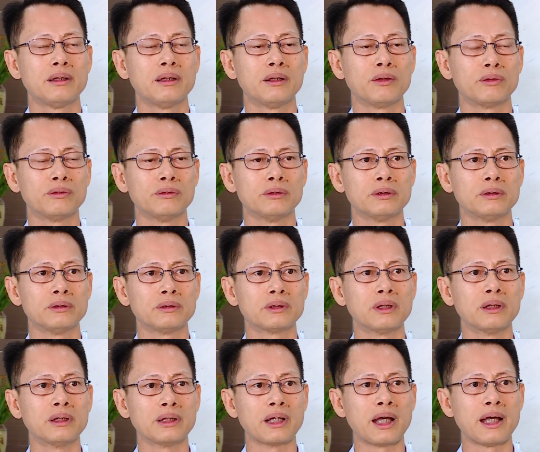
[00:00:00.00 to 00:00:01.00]
ờ,
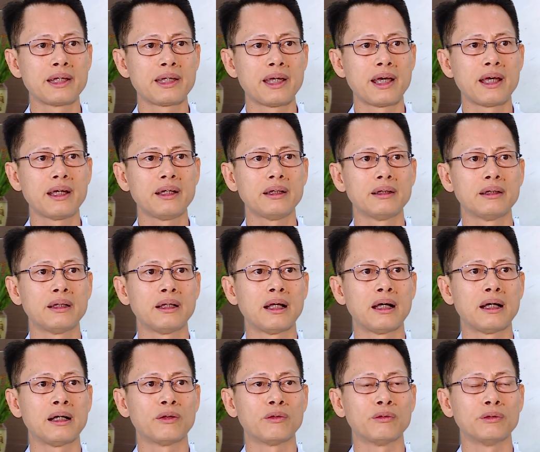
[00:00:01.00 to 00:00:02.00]
từ thể chế
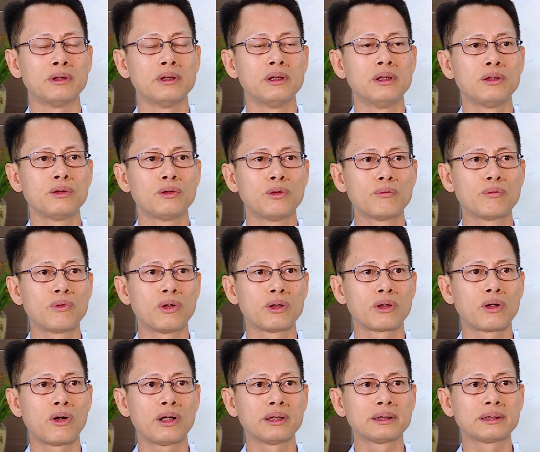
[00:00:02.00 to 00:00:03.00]
là chúng tôi
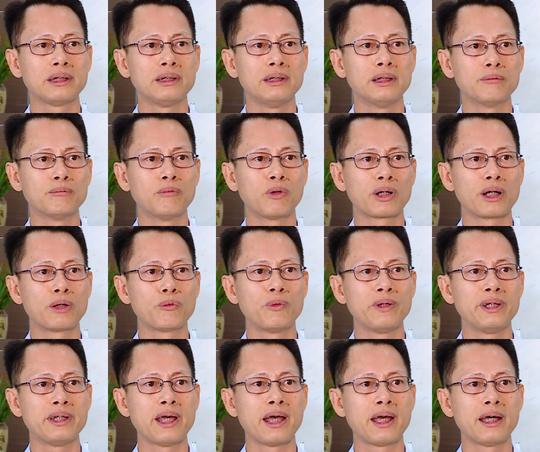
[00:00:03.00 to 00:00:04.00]
có xây dựng một cái
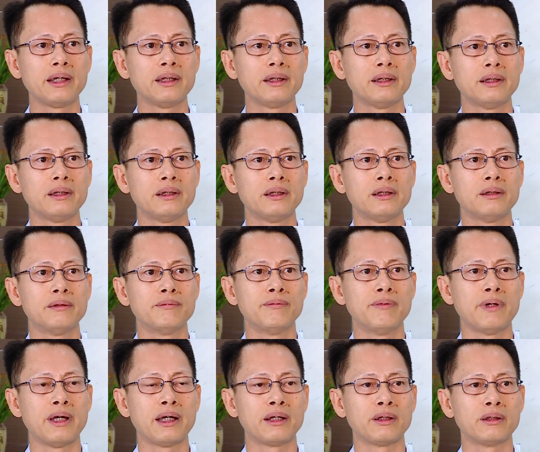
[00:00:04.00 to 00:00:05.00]
quy chế
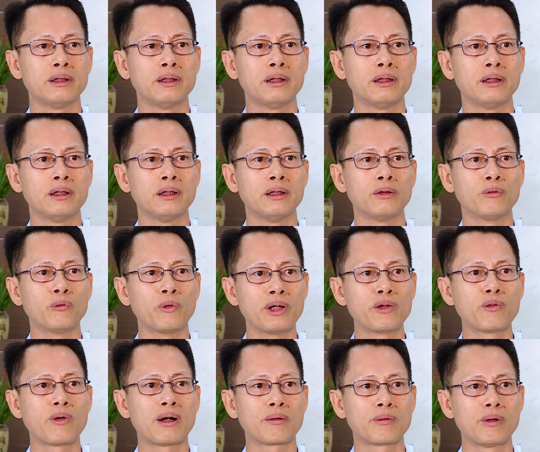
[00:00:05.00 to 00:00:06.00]
về à, quỹ
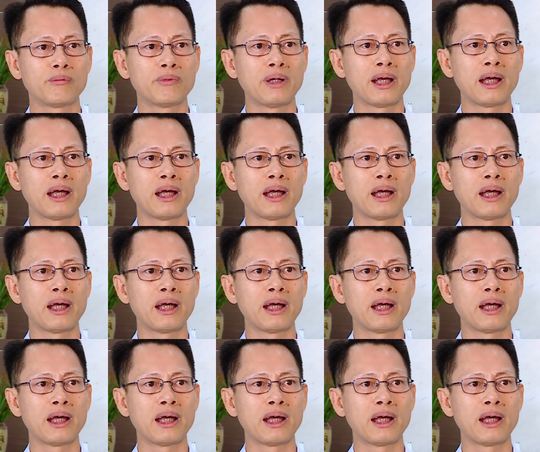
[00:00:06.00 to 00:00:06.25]
khoa học công